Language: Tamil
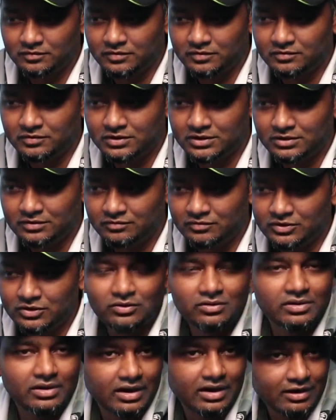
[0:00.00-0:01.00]
வி வி
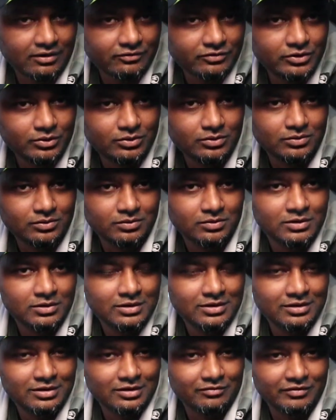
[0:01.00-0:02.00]
டோன்ட் ஹாவ் டு
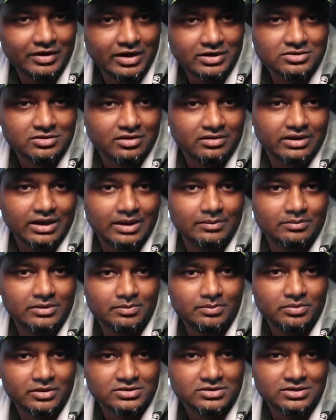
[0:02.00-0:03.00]
வேஸ்ட் ஆஃப் டைம்
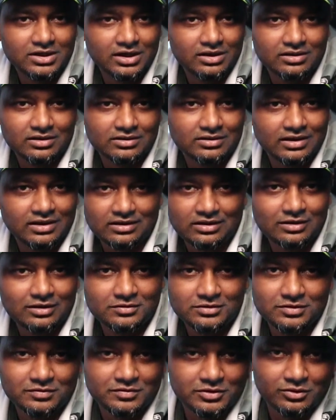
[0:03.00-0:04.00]
டிப்ரெஸ்டாக இருக்கிறது அதெல்லாம்
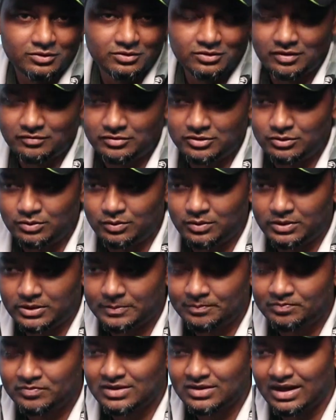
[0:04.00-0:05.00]
வந்து வி டோன்ட் ஹவ் டு டூ இட்
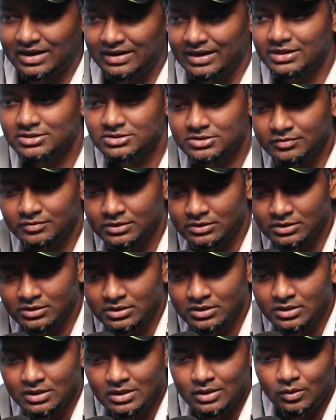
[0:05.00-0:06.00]
அண்ட் நெக்ஸ்ட் வந்து
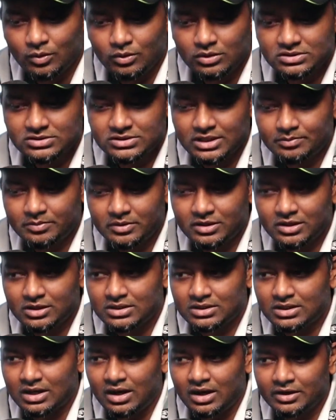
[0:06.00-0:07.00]
உங்களுக்கு செட் பண்ணுற
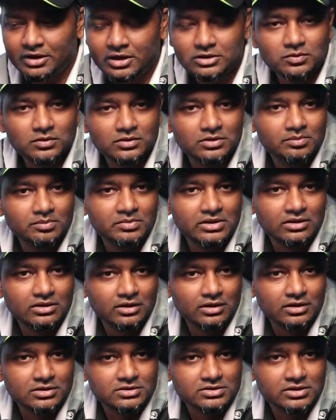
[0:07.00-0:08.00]
டார்கெட்ஸ் வந்து பி
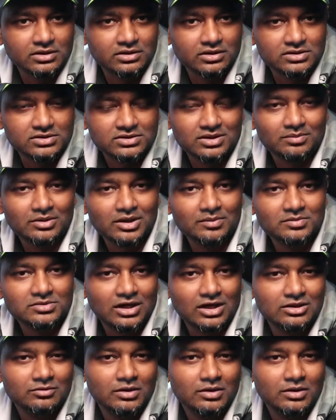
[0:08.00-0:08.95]
ரியலிஸ்டிக் சம்டைம்ஸ் அதுவே